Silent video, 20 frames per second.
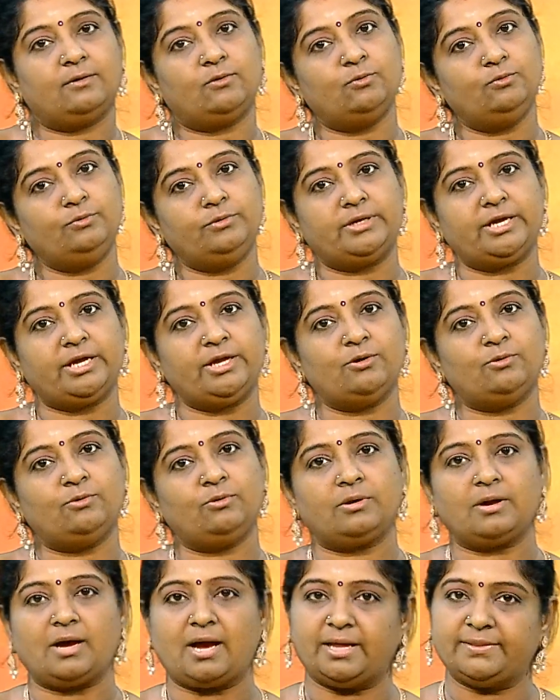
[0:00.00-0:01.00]

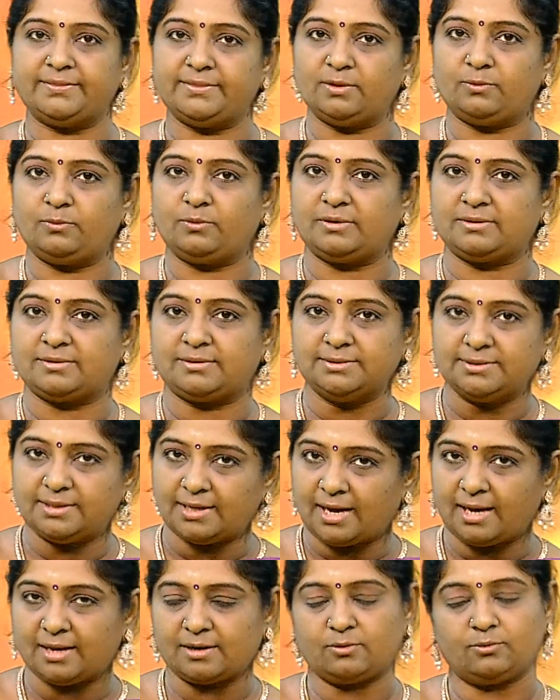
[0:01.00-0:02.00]
குண்டையூர் அந்த ஒரு
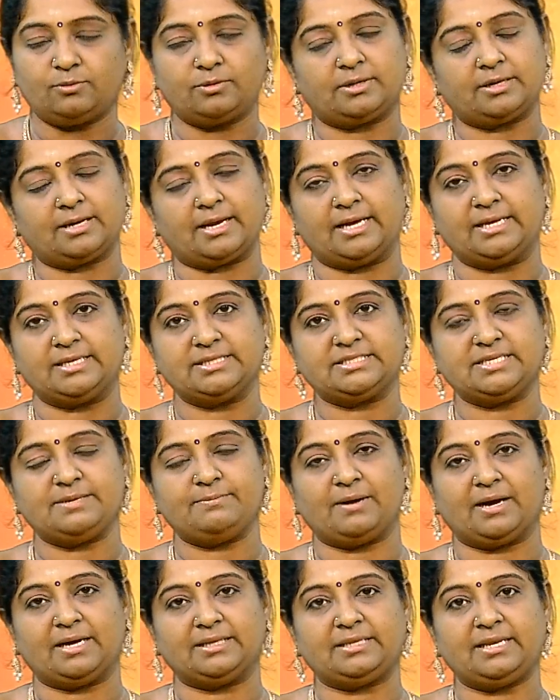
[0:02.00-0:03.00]
கிழார் கொடுக்குற அரிசி
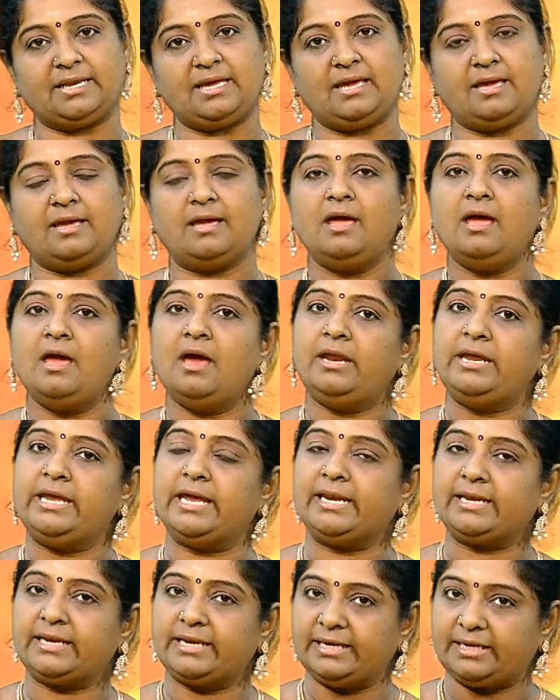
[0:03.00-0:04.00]
மாதிரி
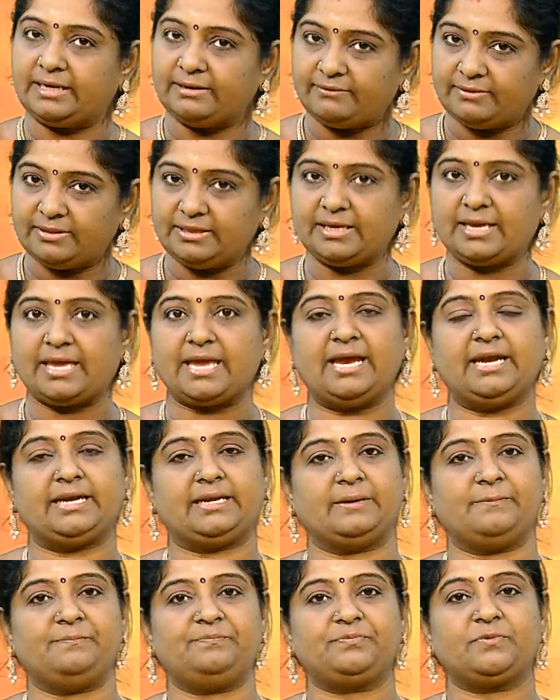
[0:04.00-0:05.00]
என்கிட்ட வந்து
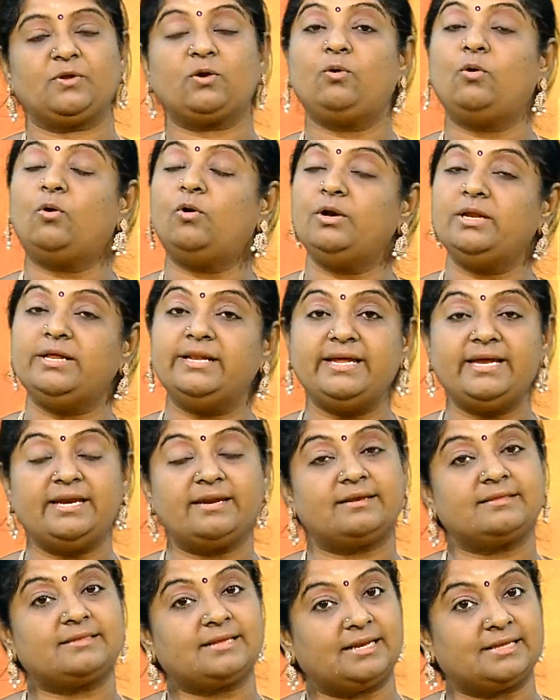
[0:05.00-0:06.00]
கேட்டேன்
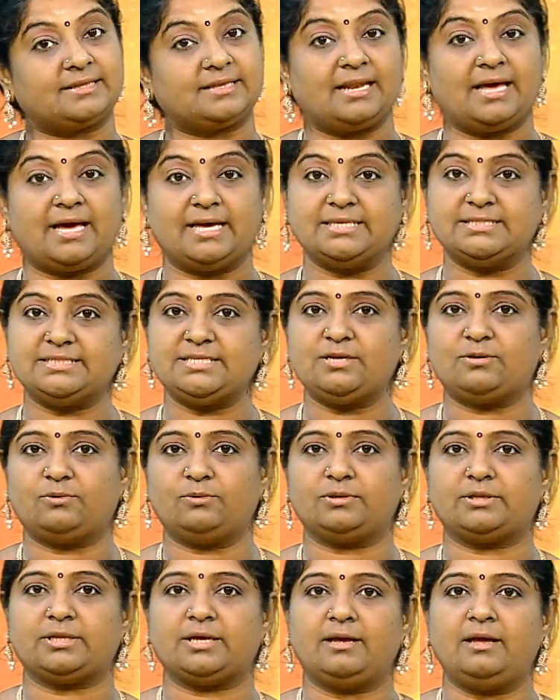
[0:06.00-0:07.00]
கோழிலின்ற தளத்தில் அரிசி
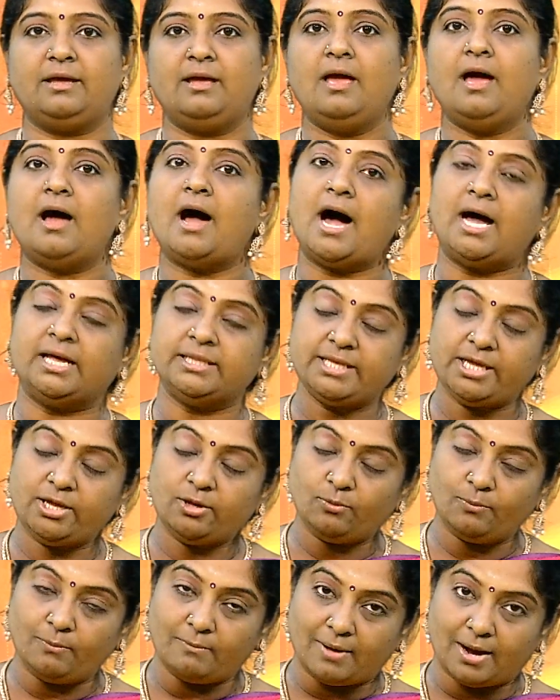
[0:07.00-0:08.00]
கொடுத்தேன்
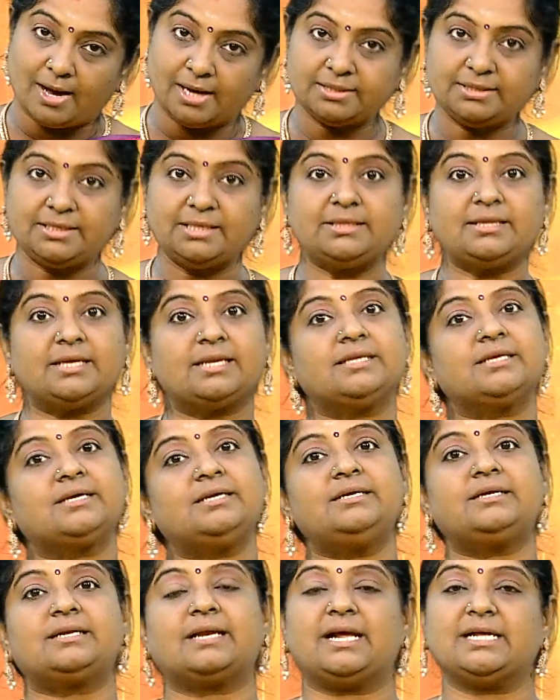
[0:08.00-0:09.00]
அதையும் மாற்றி
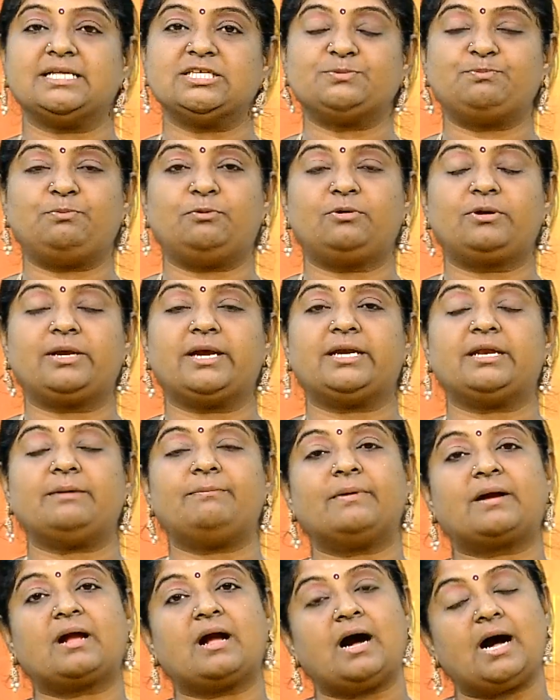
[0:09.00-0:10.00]
தரத்துக்கு டிரான்ஸ்போர்ட்
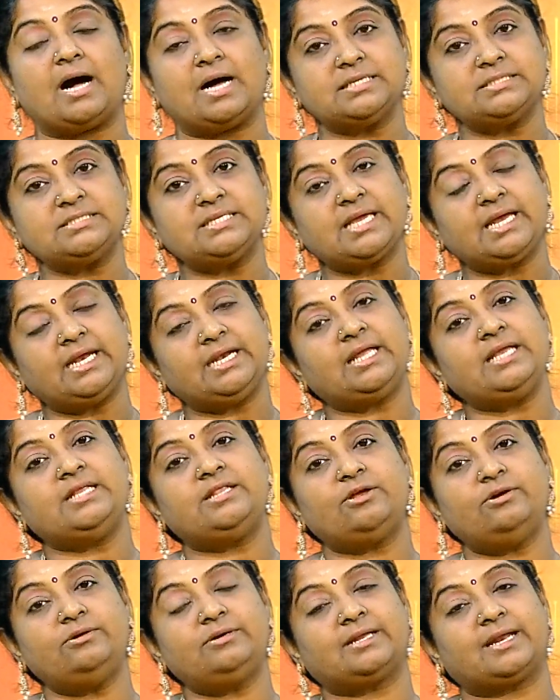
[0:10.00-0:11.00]
கேட்டேன் இப்போ காசு கேட்டால்
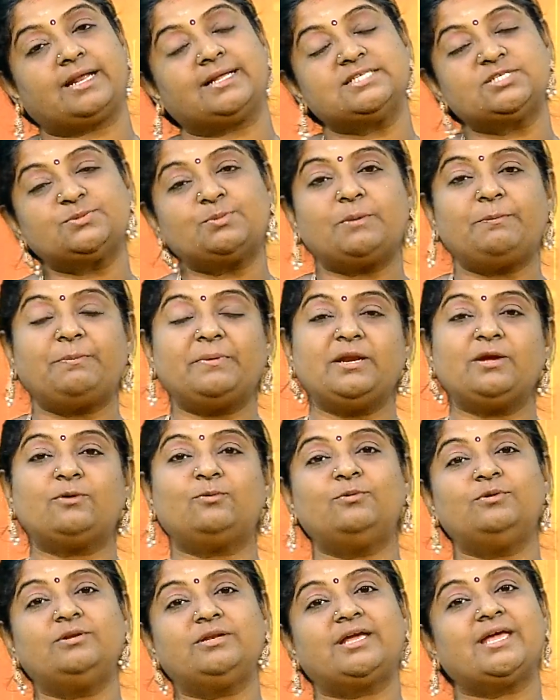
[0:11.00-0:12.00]
இதையும் டிரான்ஸ்ஃபர் பண்ணி
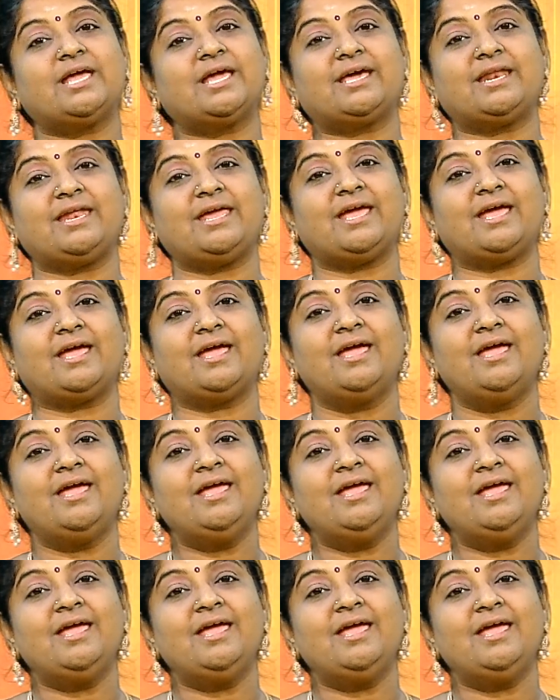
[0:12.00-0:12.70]
கொடுன்னு கேட்குறியே